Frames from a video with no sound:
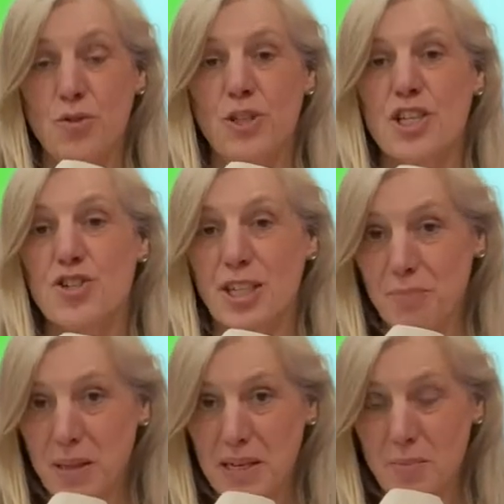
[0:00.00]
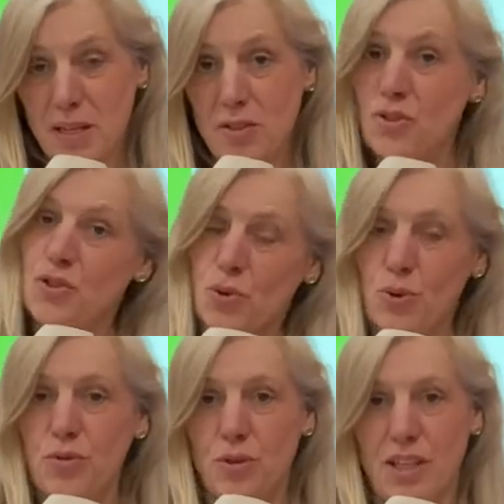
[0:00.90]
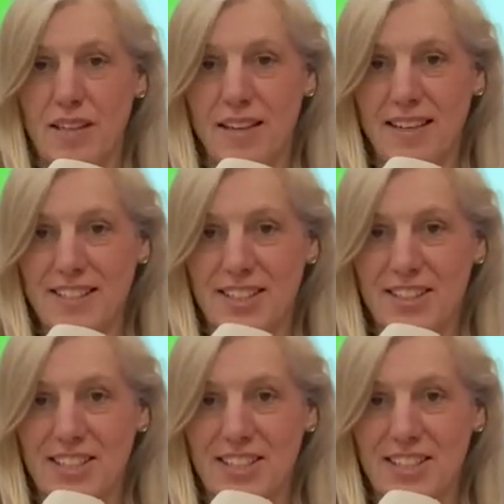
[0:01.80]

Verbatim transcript: für das Stadtparlament und für den Kreistag